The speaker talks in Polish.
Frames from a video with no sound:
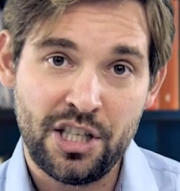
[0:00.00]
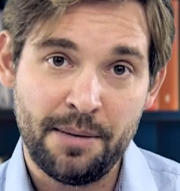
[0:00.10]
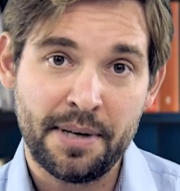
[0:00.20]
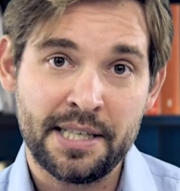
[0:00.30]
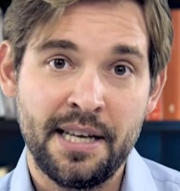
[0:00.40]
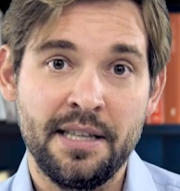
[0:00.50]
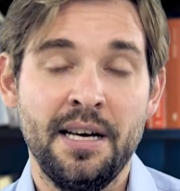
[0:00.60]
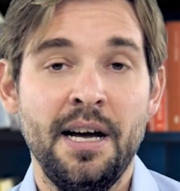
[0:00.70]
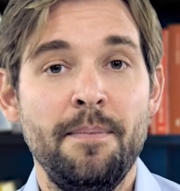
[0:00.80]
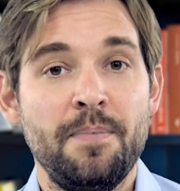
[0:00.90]
Dzisiaj
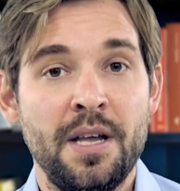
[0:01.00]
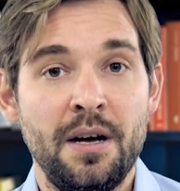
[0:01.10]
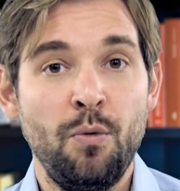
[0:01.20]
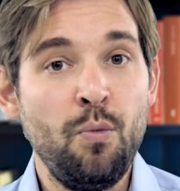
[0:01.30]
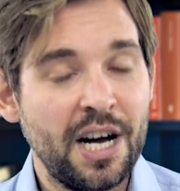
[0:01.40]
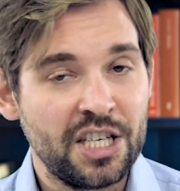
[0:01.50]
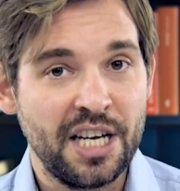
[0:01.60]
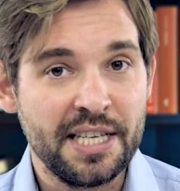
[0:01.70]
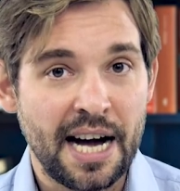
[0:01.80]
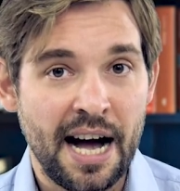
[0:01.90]
prezydent mm,
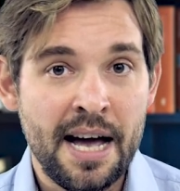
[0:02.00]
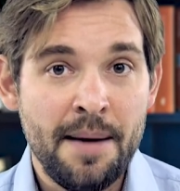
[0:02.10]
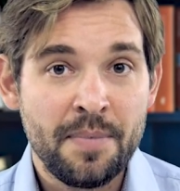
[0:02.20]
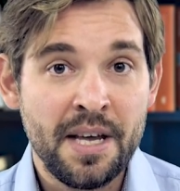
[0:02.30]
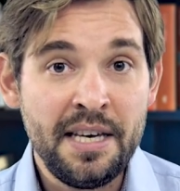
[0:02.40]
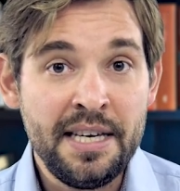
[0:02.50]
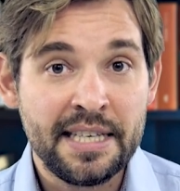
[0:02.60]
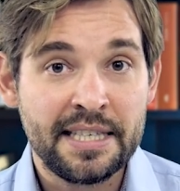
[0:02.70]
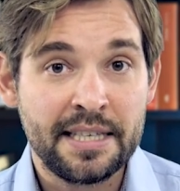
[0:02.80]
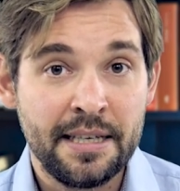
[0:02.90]
Łukaszenka mm,
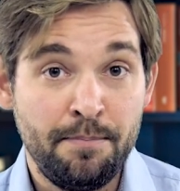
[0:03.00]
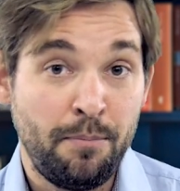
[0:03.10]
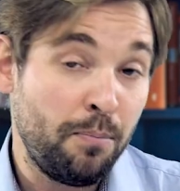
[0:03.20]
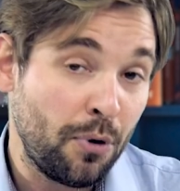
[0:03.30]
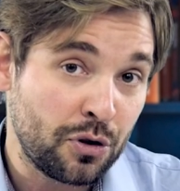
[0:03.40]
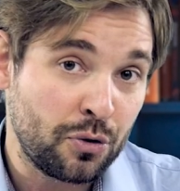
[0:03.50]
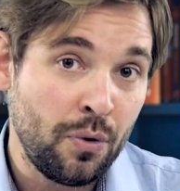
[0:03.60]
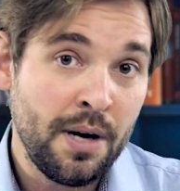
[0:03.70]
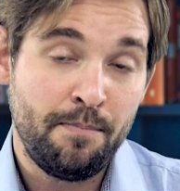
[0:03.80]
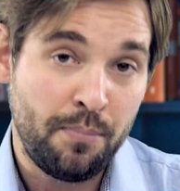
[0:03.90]
jest po
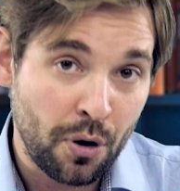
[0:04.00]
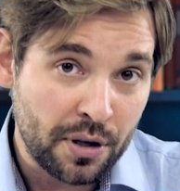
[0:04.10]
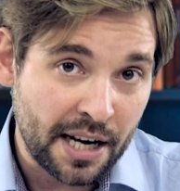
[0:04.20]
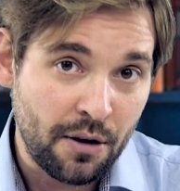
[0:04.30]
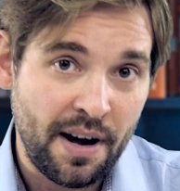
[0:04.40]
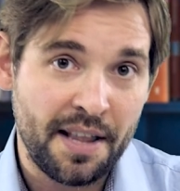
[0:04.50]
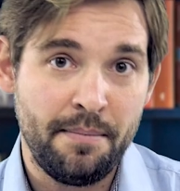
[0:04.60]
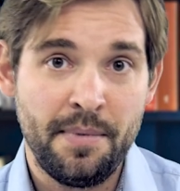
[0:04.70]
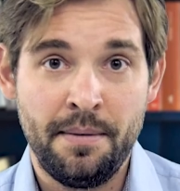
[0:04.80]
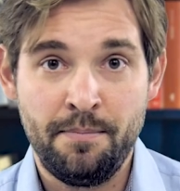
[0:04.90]
prostu
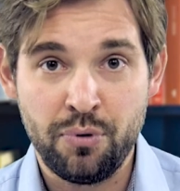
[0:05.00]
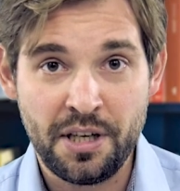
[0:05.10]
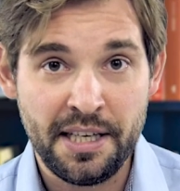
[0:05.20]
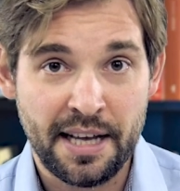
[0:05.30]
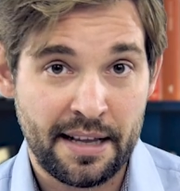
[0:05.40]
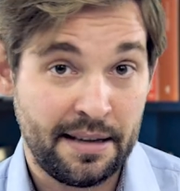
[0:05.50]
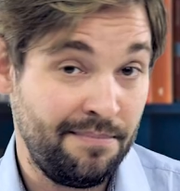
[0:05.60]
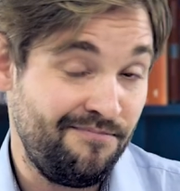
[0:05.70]
protegowanym y, Putina.